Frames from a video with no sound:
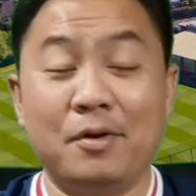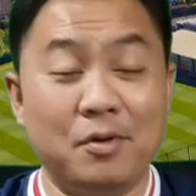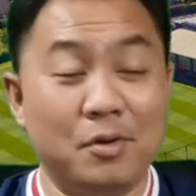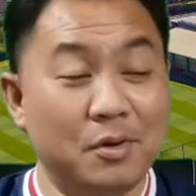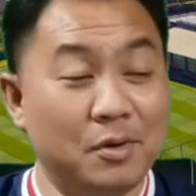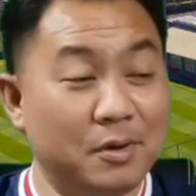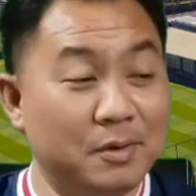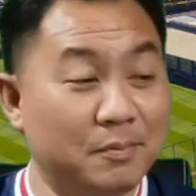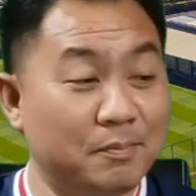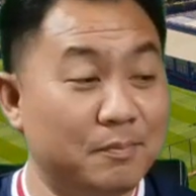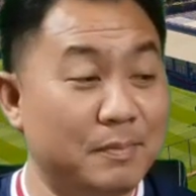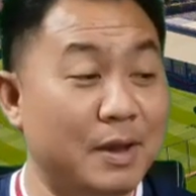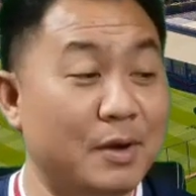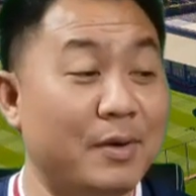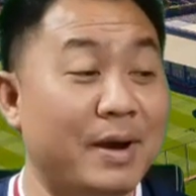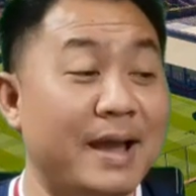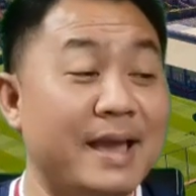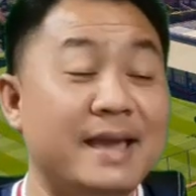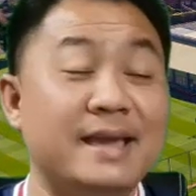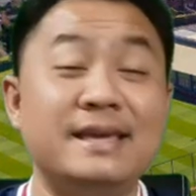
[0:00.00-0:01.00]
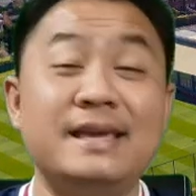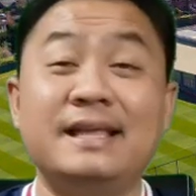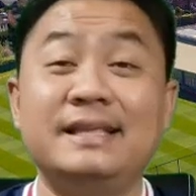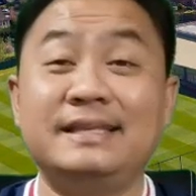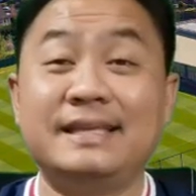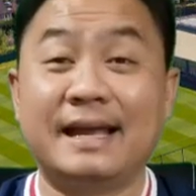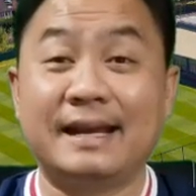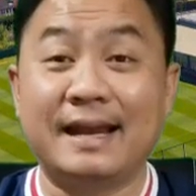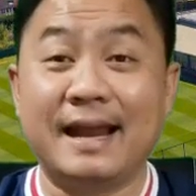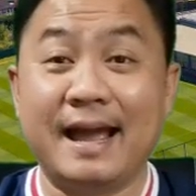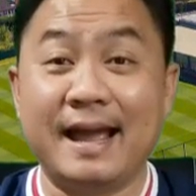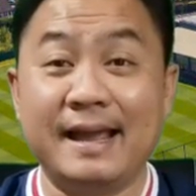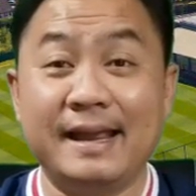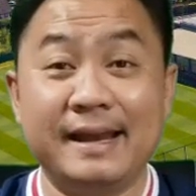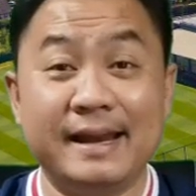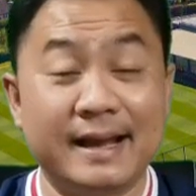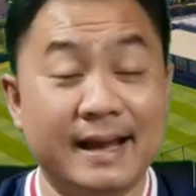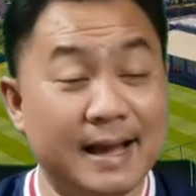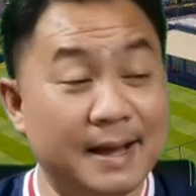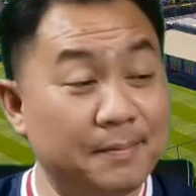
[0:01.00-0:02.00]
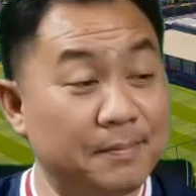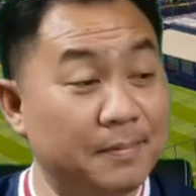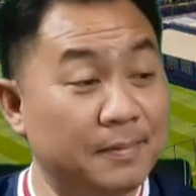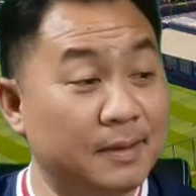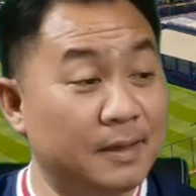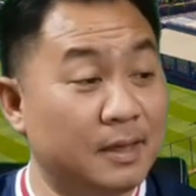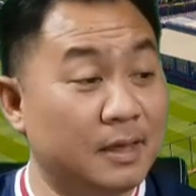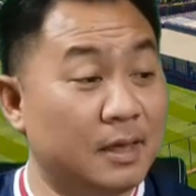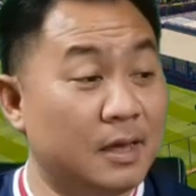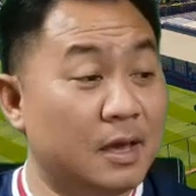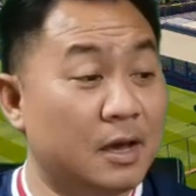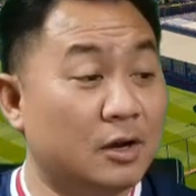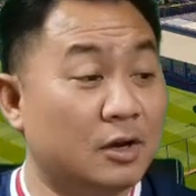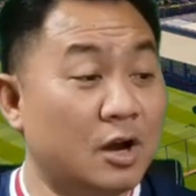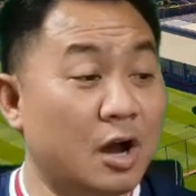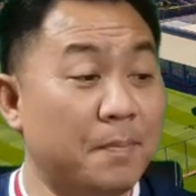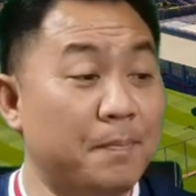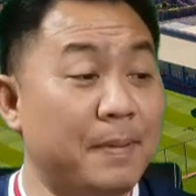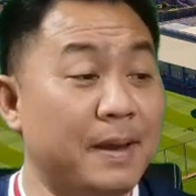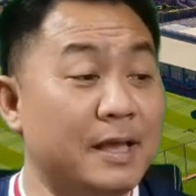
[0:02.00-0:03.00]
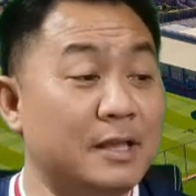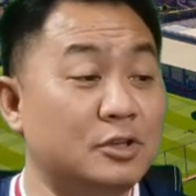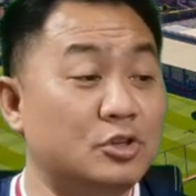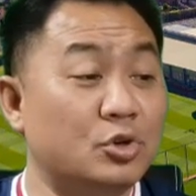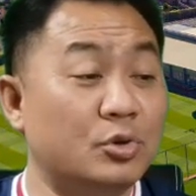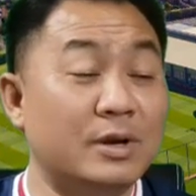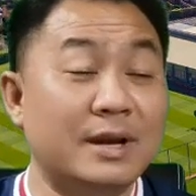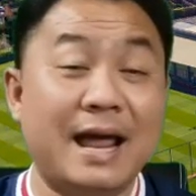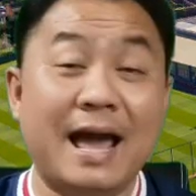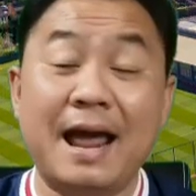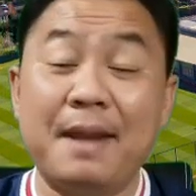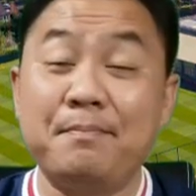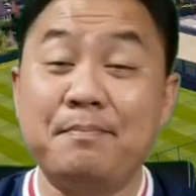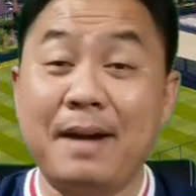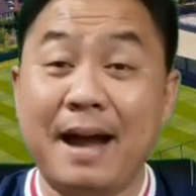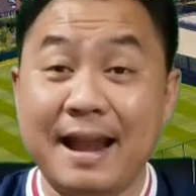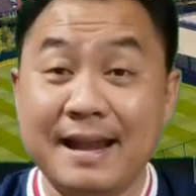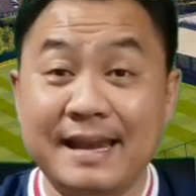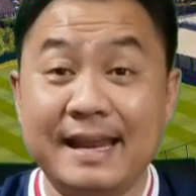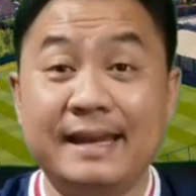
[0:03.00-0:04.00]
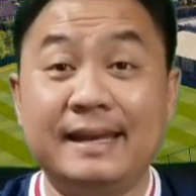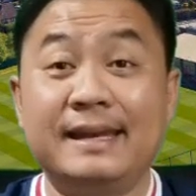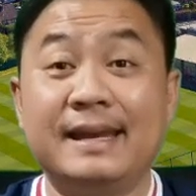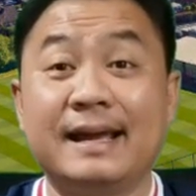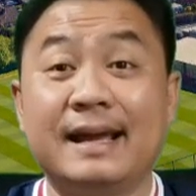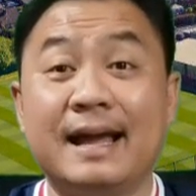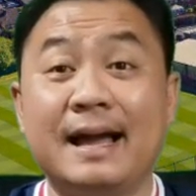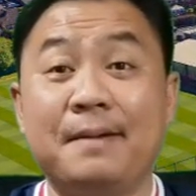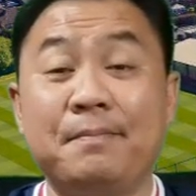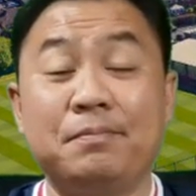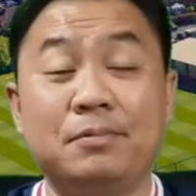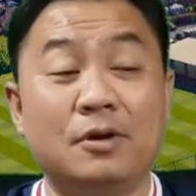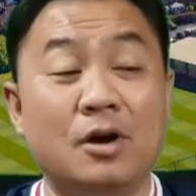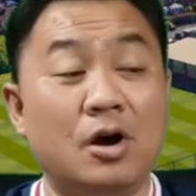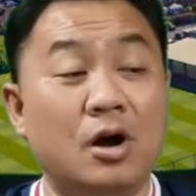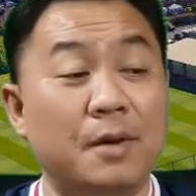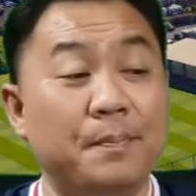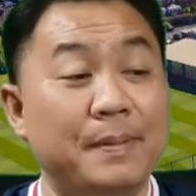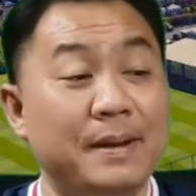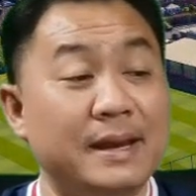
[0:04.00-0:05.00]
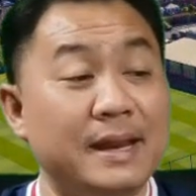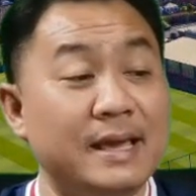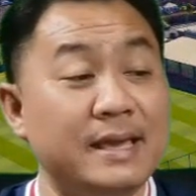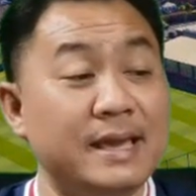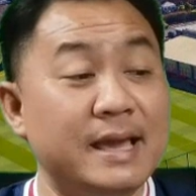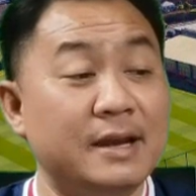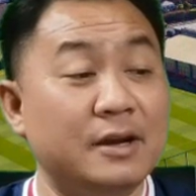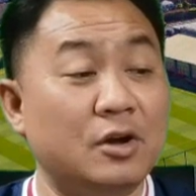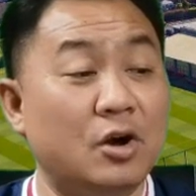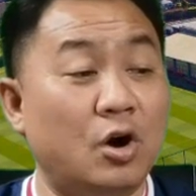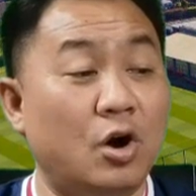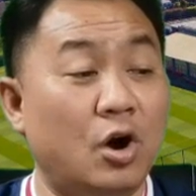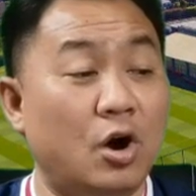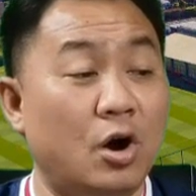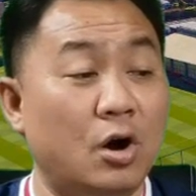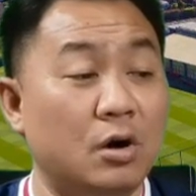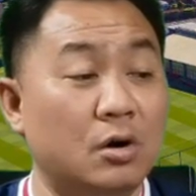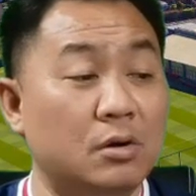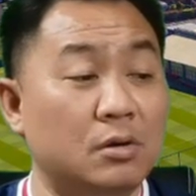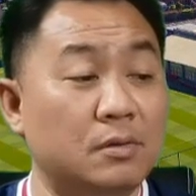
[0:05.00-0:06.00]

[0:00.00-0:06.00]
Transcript: ลเบลให้เอเย่นจัดให้นะครับ ก็เป็นจุลธานบาร์เน็ตนะครับก็เป็นเอเย่นของ